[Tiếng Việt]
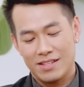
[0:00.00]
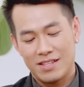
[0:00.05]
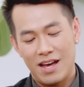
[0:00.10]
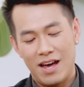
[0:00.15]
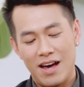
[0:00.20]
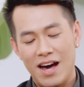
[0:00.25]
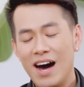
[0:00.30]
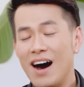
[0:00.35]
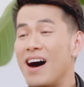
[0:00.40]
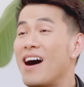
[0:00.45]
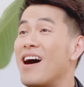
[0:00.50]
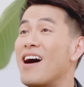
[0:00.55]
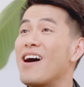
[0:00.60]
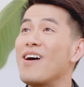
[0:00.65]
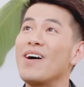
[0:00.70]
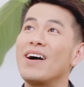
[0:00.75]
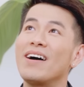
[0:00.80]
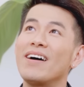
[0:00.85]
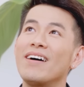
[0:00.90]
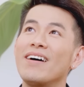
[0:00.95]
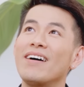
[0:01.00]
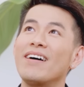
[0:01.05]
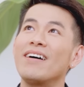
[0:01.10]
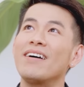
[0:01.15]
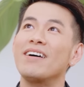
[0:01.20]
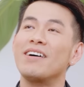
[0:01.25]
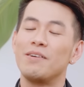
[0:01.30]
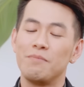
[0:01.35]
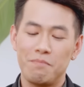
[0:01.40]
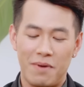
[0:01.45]
Tà áo
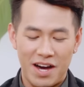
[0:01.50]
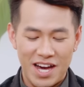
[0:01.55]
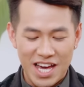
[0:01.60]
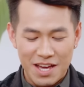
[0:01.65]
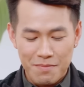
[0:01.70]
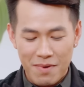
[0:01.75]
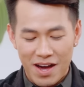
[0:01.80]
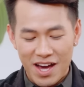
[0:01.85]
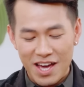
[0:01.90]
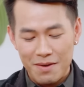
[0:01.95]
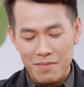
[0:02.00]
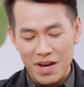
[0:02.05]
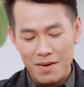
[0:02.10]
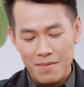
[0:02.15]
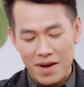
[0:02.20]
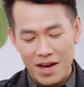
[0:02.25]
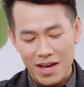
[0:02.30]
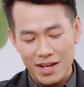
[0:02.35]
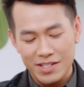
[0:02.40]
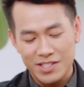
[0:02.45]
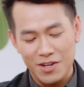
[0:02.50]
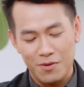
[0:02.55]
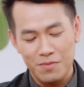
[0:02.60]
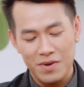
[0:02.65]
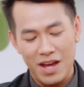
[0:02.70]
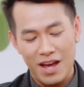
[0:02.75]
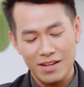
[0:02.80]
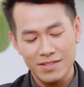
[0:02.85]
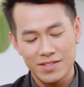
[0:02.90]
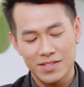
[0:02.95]
em bay bay bay bay
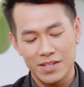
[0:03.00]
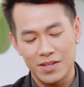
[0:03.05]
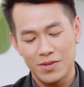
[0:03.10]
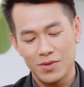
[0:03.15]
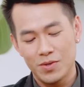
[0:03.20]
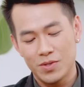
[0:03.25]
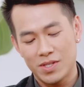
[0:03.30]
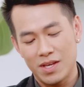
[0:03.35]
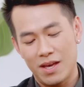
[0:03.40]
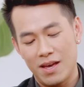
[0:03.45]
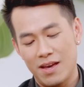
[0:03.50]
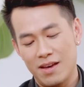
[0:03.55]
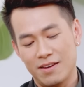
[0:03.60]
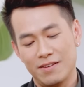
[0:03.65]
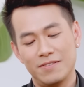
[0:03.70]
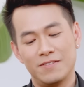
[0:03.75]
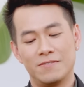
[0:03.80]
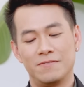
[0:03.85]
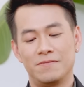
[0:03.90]
trong nắng dịu dàng.